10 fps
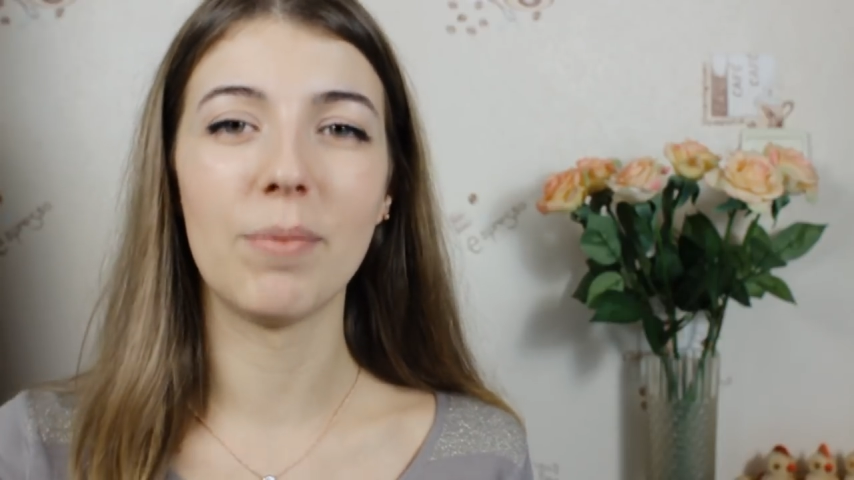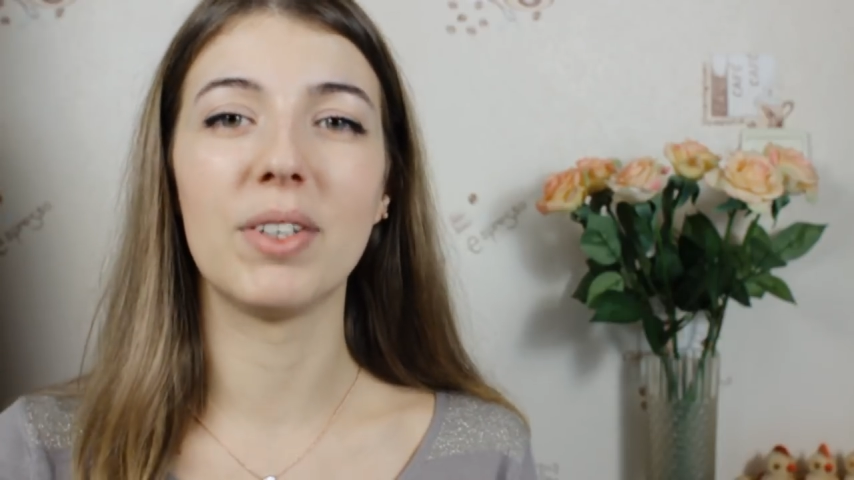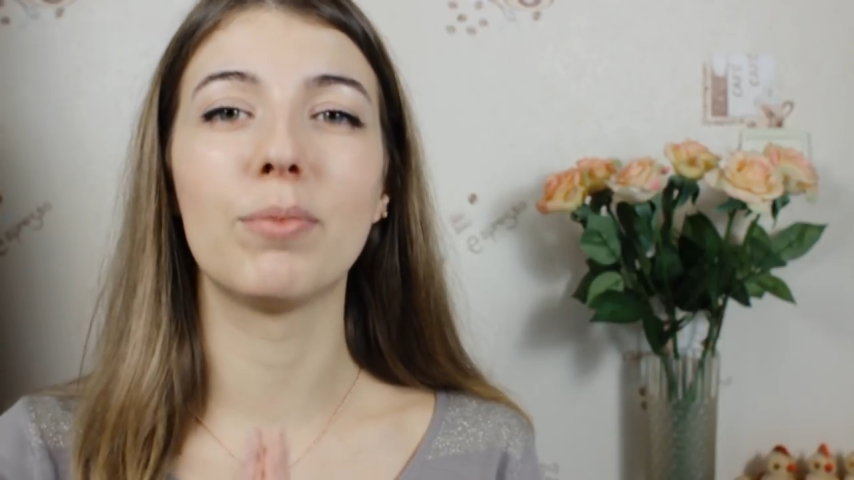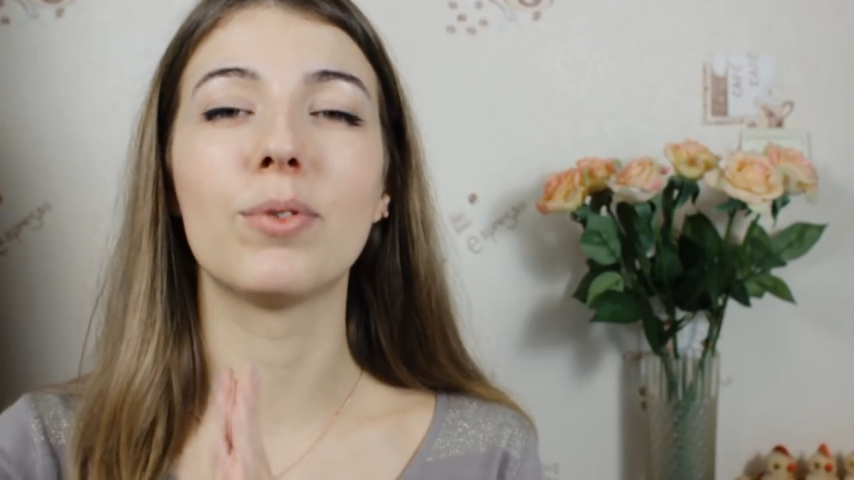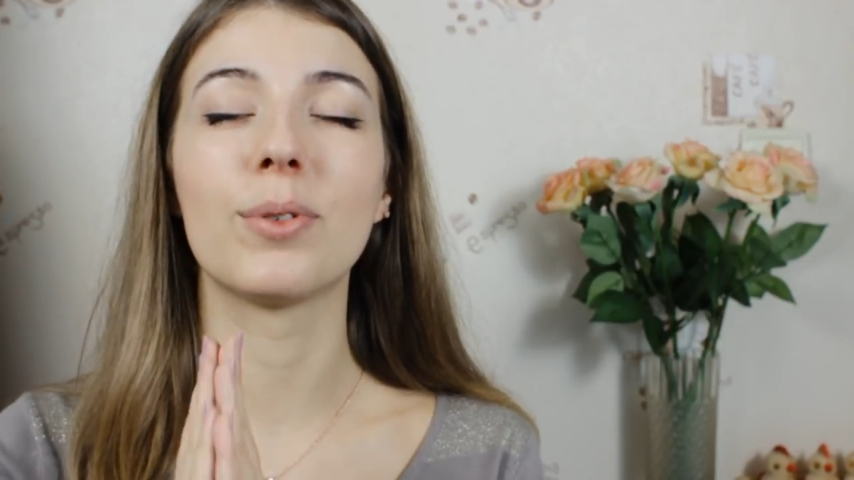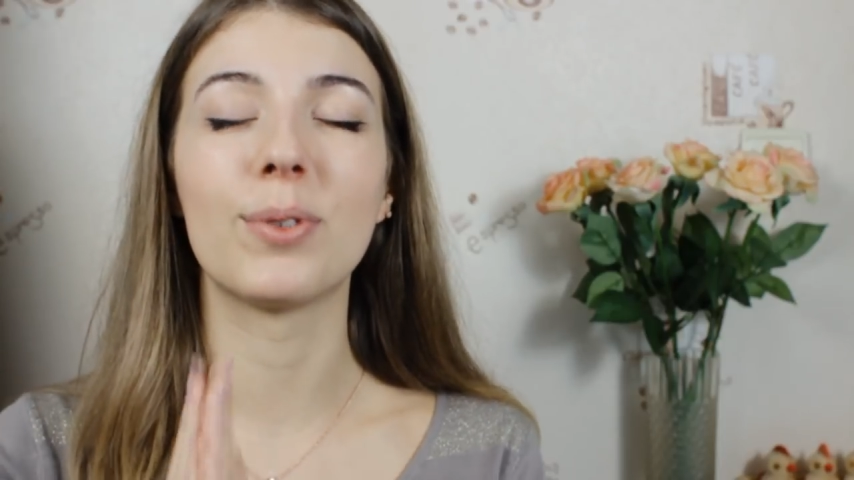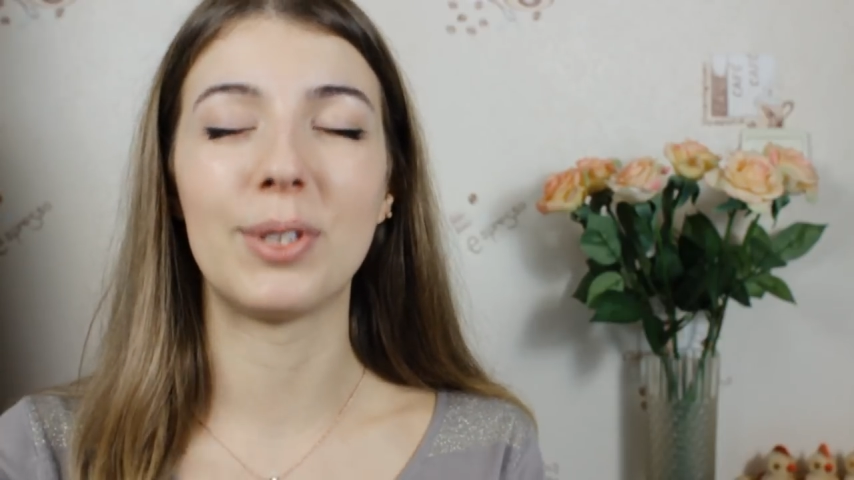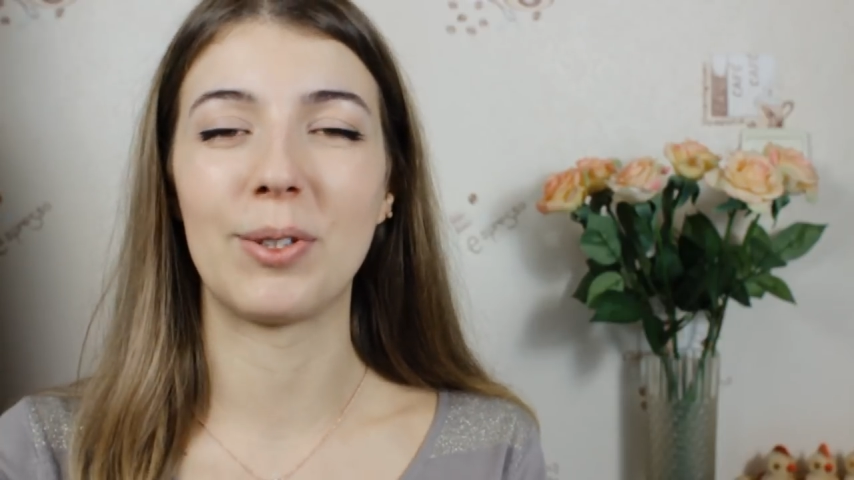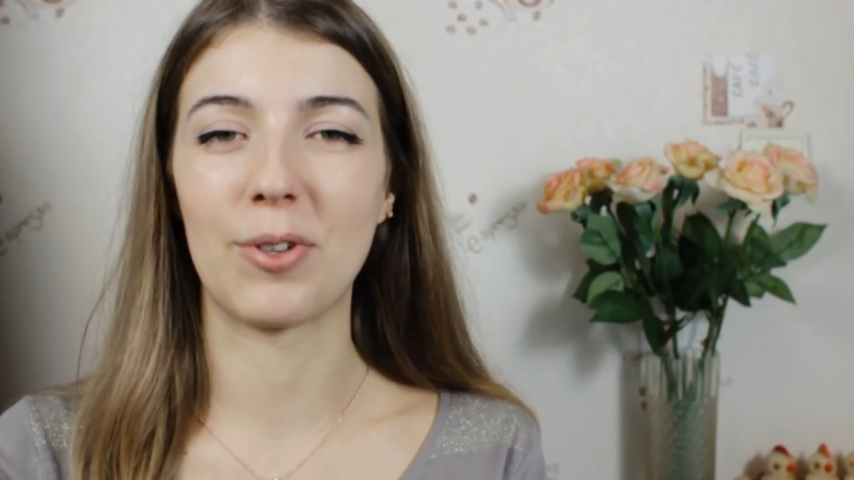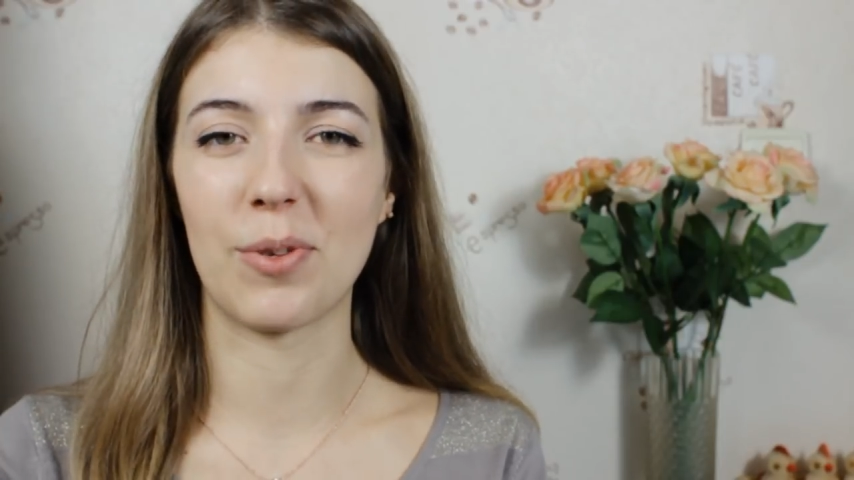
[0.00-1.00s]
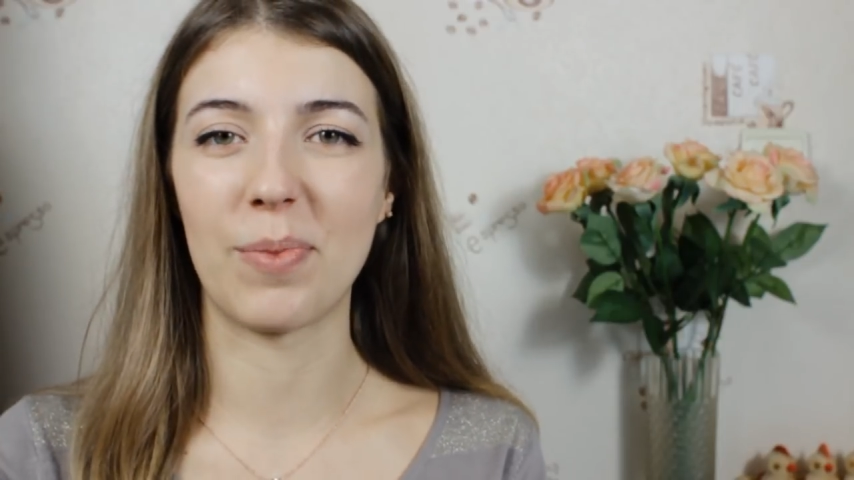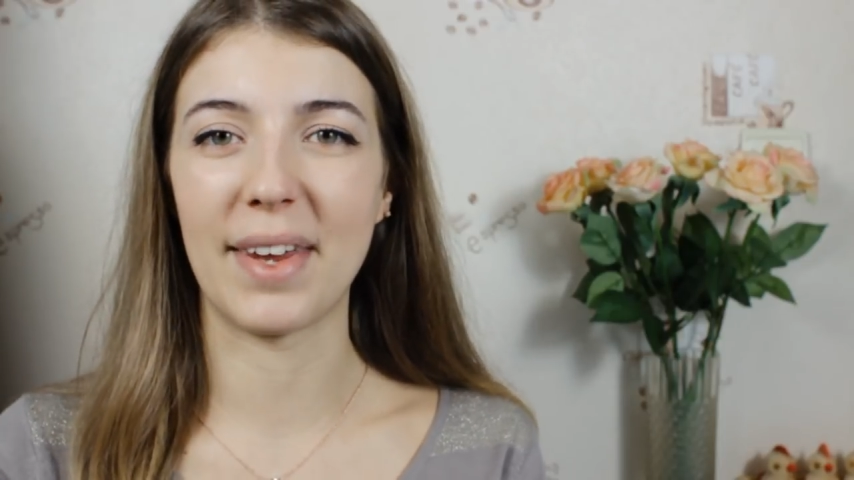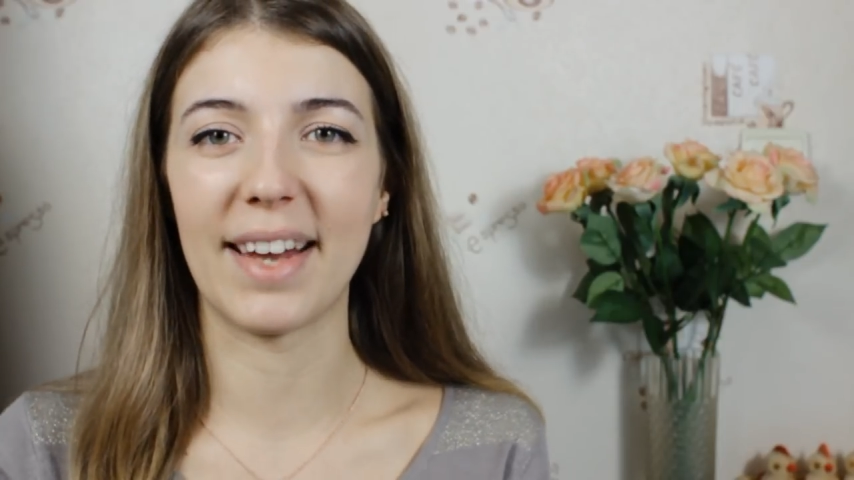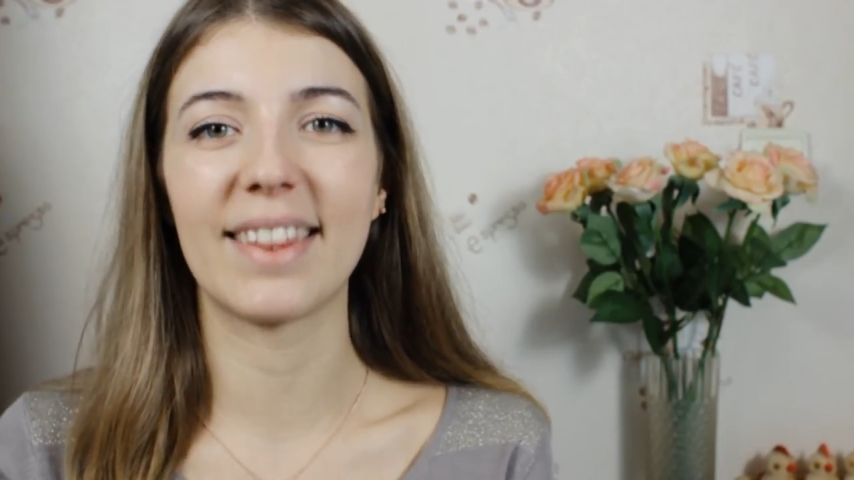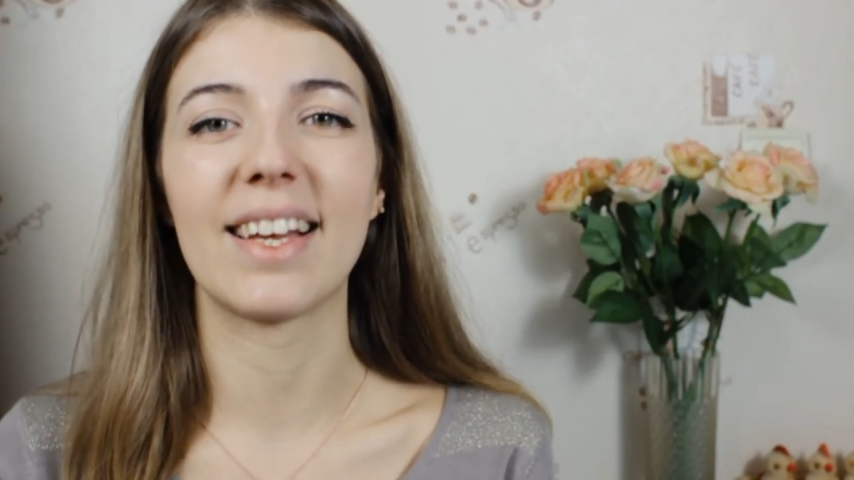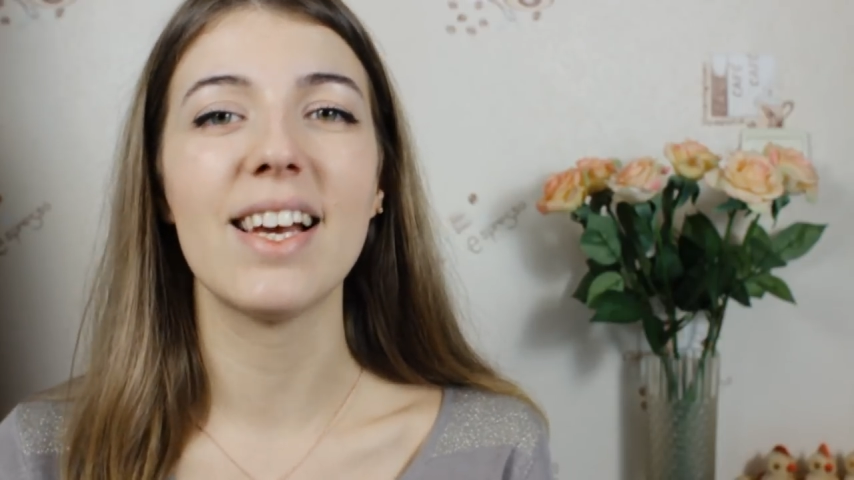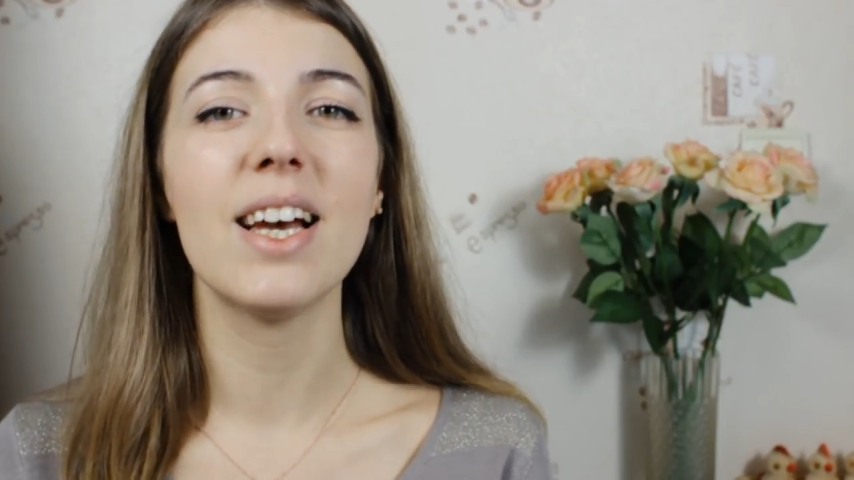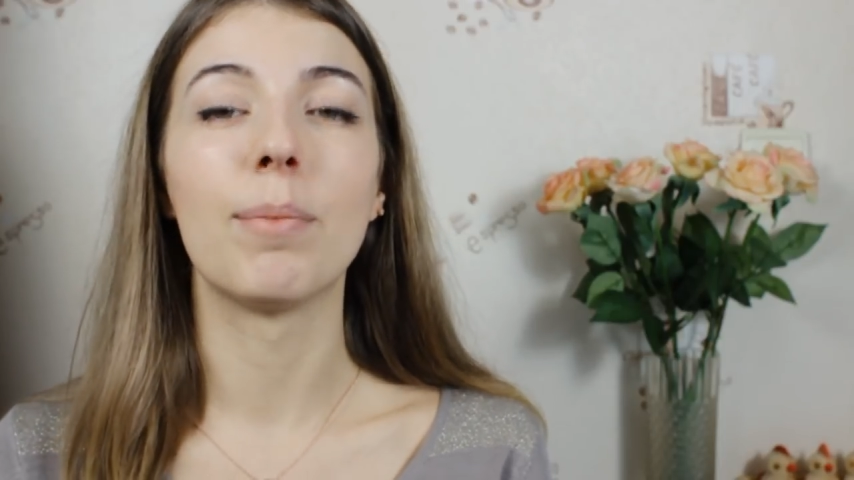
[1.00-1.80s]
Мне будет очень-очень приятно.